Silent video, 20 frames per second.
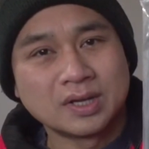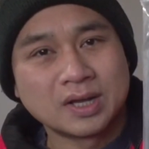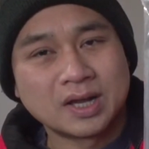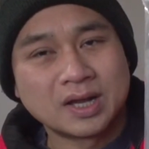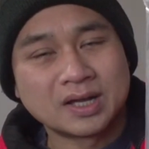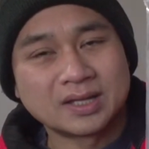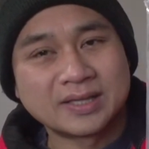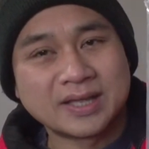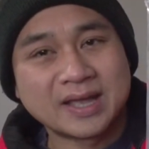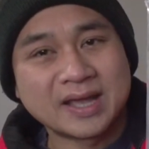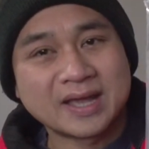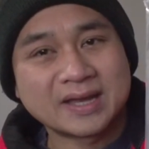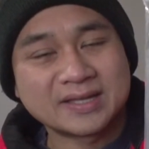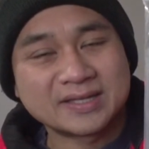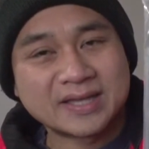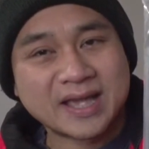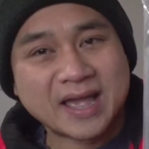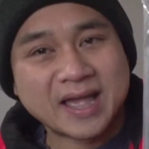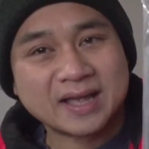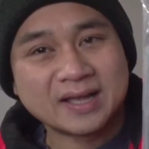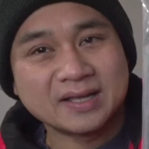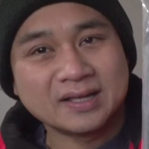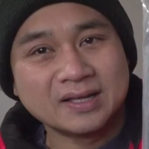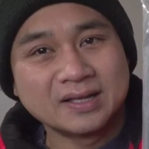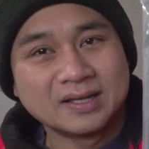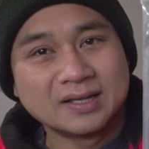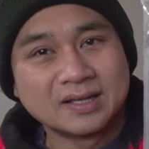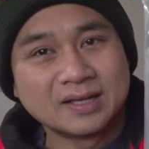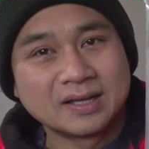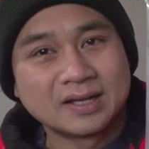à, theo ánh sáng
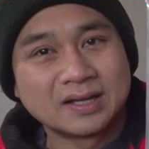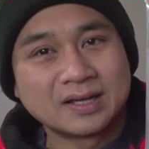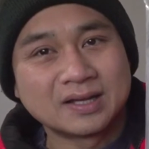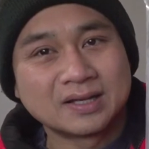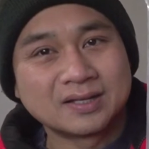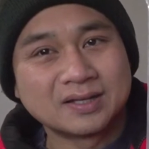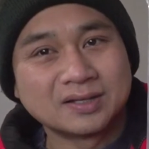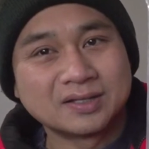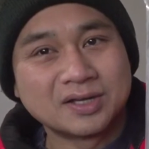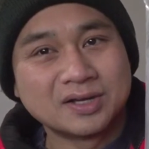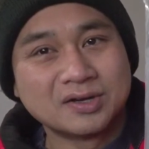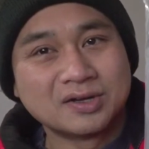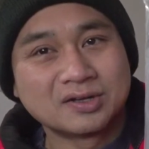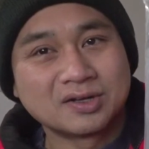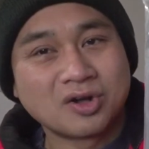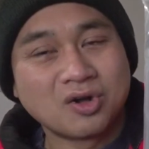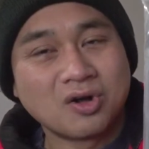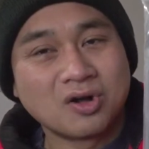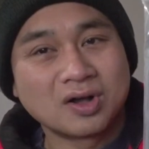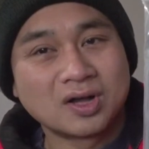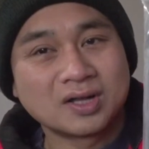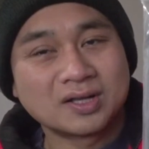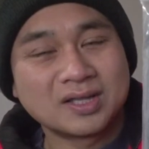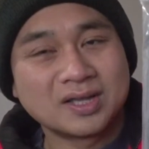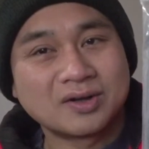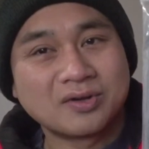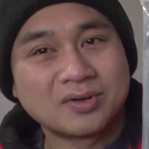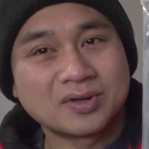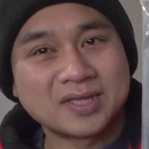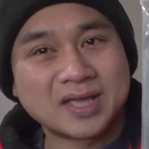à, thường thường con
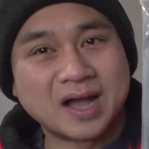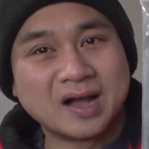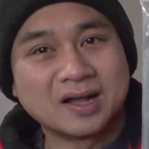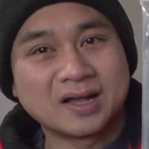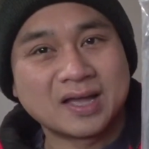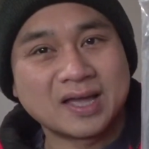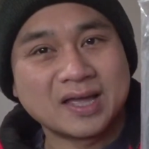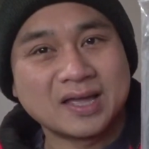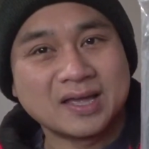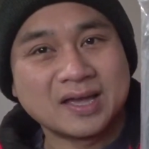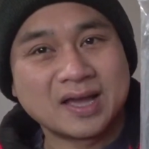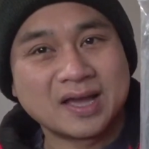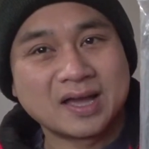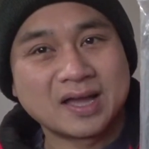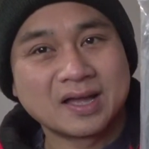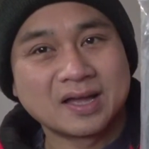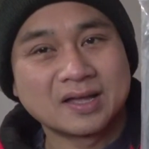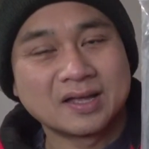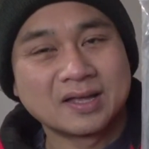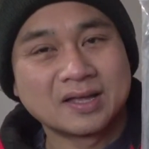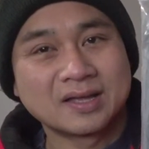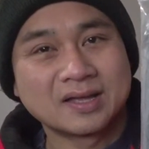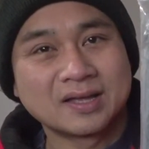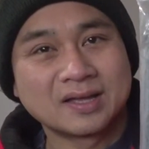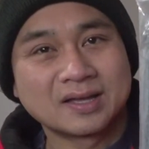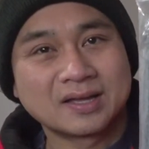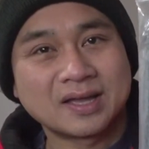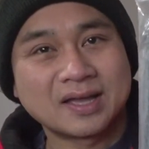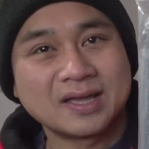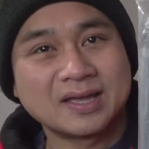thì con chặn cái à,
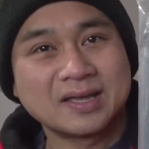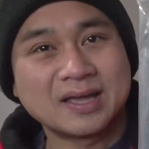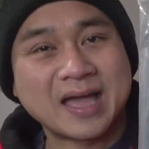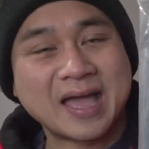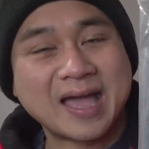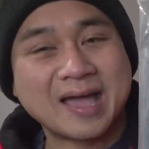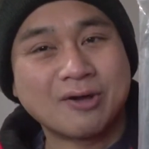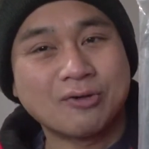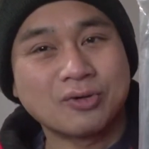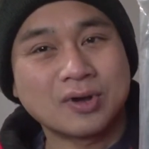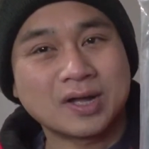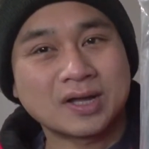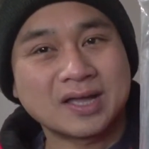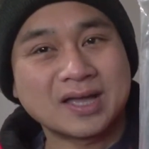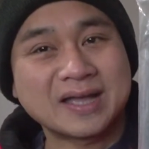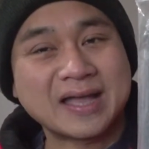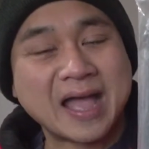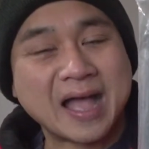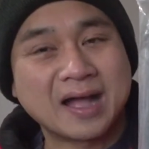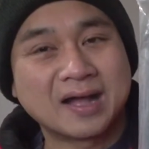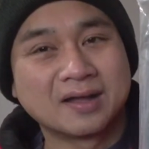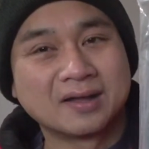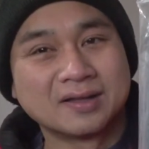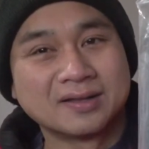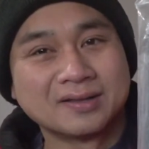cái áo đó, cái khăn